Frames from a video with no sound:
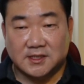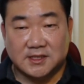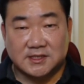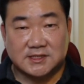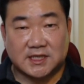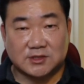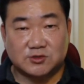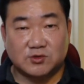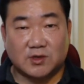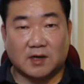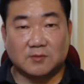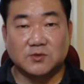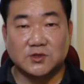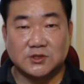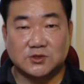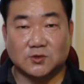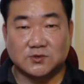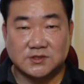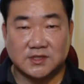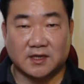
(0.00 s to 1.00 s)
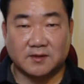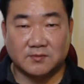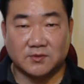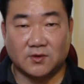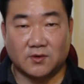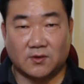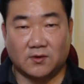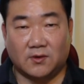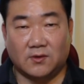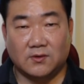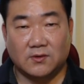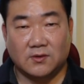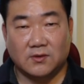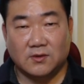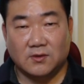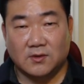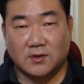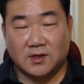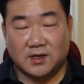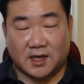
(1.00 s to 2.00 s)
사주가 아무리 좋은 사람도
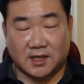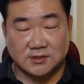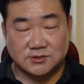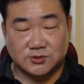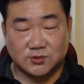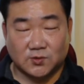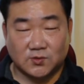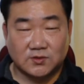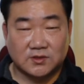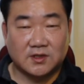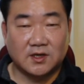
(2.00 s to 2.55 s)
안 좋은